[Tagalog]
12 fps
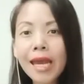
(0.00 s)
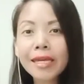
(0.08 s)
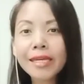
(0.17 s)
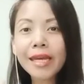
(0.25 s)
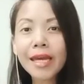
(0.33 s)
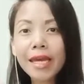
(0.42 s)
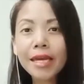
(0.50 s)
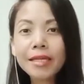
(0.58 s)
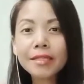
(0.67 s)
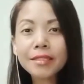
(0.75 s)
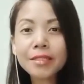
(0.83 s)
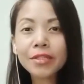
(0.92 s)
Adolfo
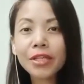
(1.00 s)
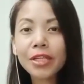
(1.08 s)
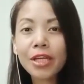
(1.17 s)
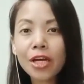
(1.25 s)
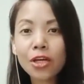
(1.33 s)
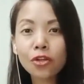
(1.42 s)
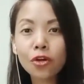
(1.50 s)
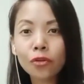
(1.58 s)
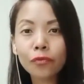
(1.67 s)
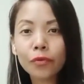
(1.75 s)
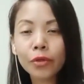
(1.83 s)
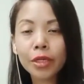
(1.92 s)
here and
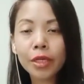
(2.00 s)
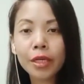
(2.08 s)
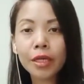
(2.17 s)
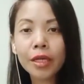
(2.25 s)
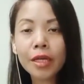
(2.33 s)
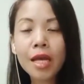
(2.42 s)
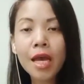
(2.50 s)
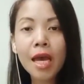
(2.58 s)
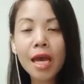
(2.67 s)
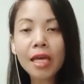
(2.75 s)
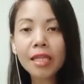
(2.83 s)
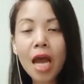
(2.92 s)
ako din
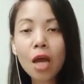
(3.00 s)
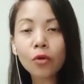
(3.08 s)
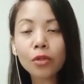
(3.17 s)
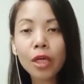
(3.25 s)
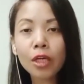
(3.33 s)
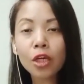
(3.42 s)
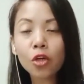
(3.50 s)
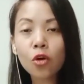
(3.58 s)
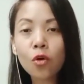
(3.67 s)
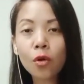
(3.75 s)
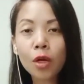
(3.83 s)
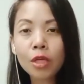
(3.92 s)
i-congratulate ang
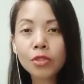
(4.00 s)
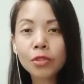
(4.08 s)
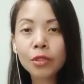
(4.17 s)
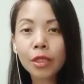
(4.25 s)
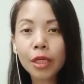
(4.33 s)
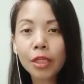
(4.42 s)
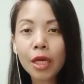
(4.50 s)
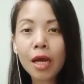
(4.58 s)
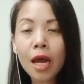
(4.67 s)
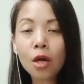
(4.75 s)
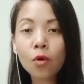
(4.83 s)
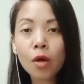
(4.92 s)
akong amigo nga si